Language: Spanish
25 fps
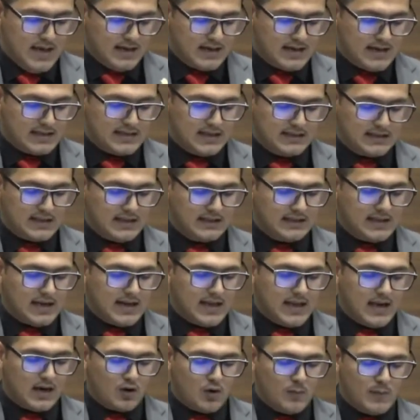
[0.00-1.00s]
que se
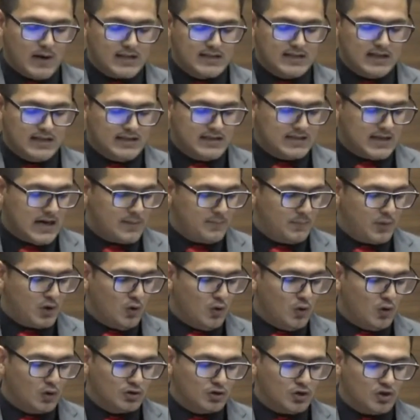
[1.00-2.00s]
tratara de comercializar
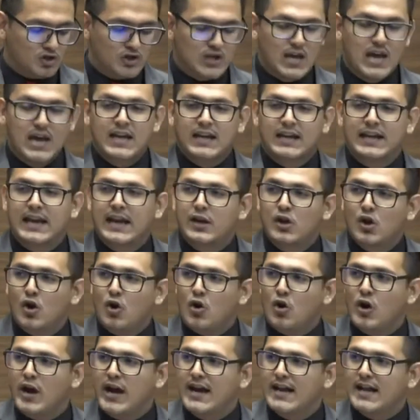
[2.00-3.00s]
productos que
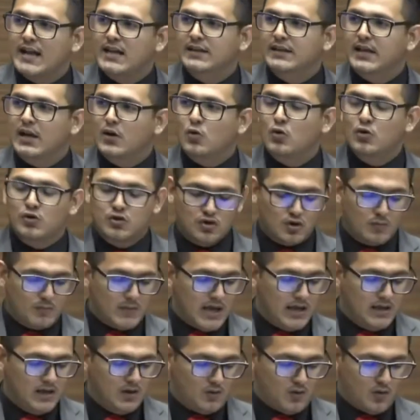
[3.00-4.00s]
no eran de uso
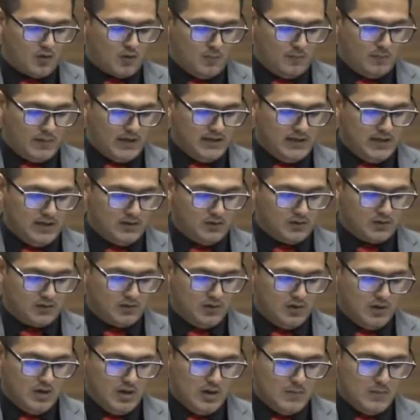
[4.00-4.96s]
médico, compañeros,